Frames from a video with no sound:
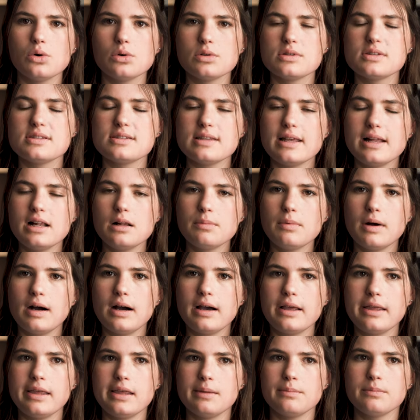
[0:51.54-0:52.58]
und
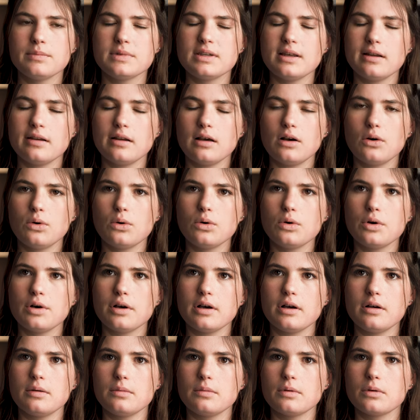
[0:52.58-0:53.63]
selber eben dann
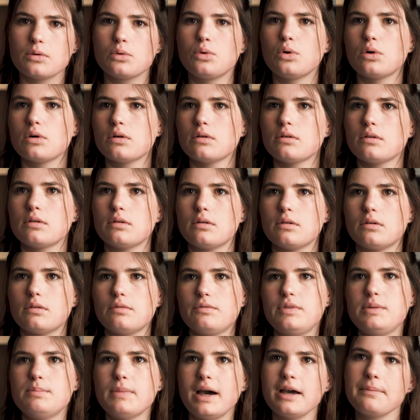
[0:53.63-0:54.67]
auch gucken,
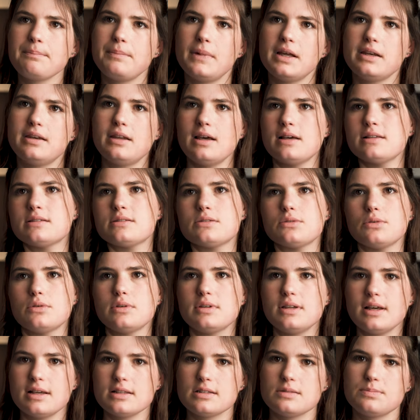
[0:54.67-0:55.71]
wie macht man das
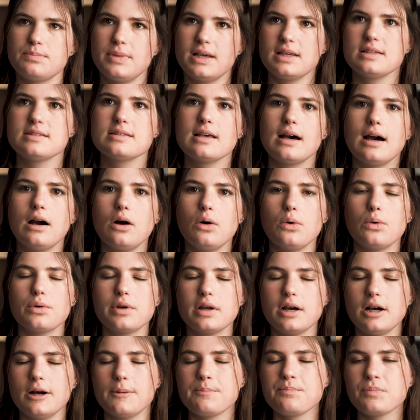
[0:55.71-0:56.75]
und das besser
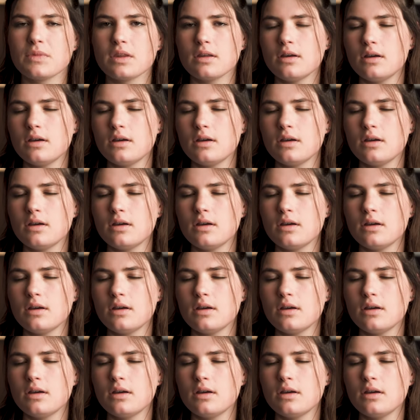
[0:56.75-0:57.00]
oder